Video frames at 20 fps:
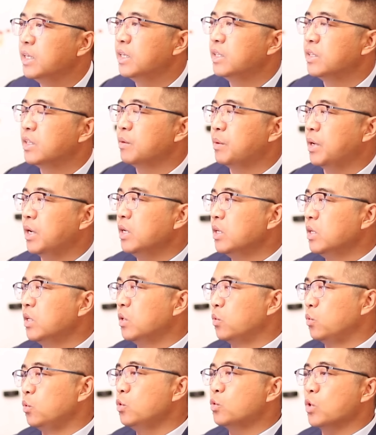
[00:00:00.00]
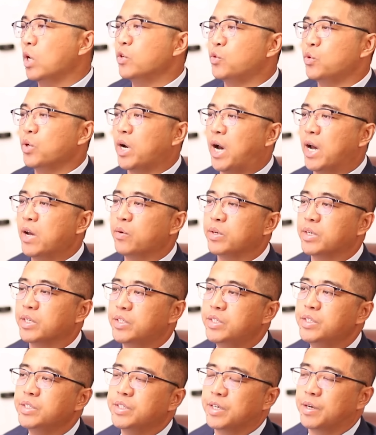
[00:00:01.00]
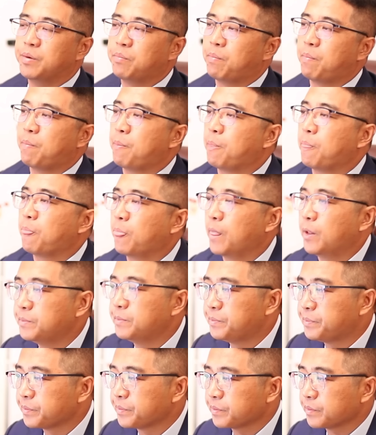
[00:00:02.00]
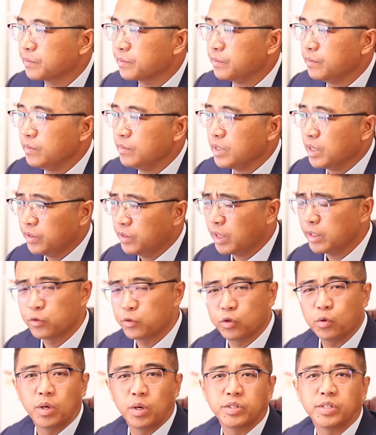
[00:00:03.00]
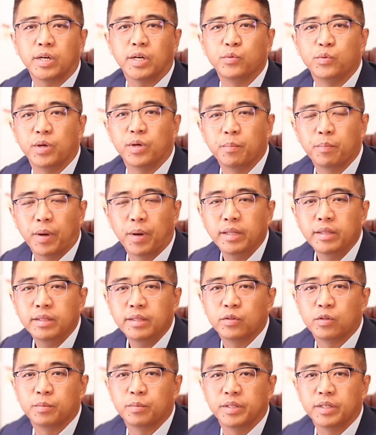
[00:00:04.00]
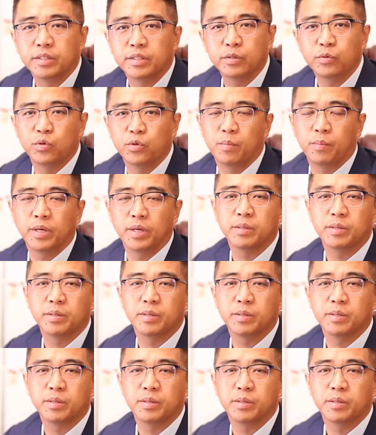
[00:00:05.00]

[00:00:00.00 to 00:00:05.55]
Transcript: 那么旅转学还有一个细节，那你说我要上语言班，对吧？那这语言班